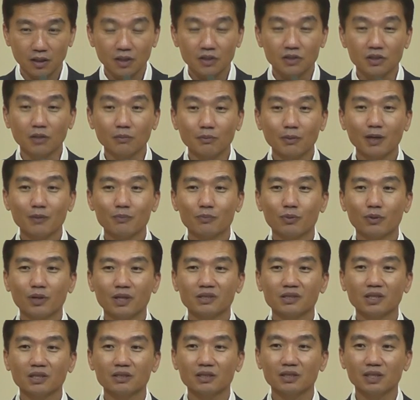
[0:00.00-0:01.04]
정말
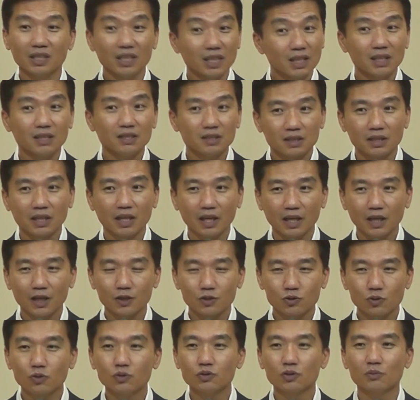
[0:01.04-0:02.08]
블레셋을 이기는데
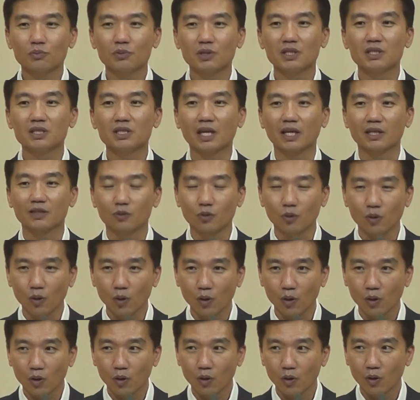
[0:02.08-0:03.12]
초점이 있지
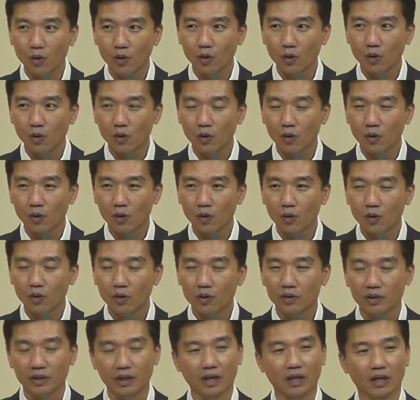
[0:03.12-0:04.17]
않고
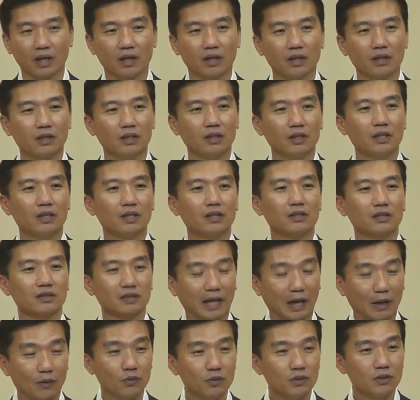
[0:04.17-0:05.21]
예,
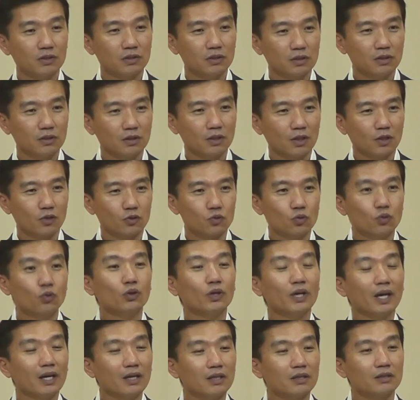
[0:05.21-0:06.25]
다윗을
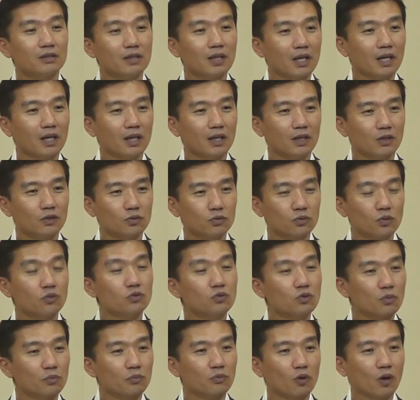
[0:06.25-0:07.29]
죽게 하는데
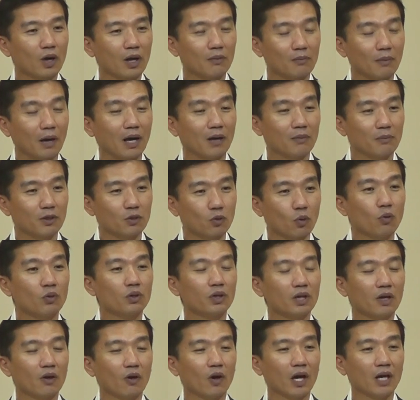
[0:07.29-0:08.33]
초점과 마음의
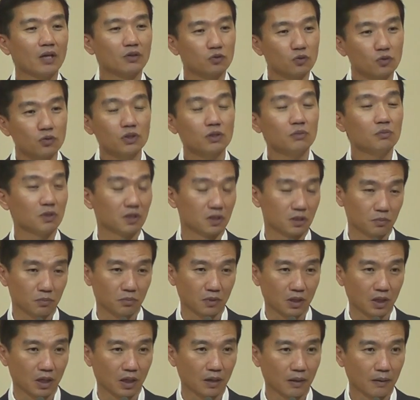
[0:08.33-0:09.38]
동기와 중심이
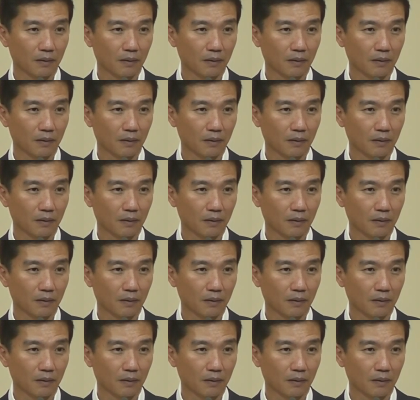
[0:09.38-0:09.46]
있습니다.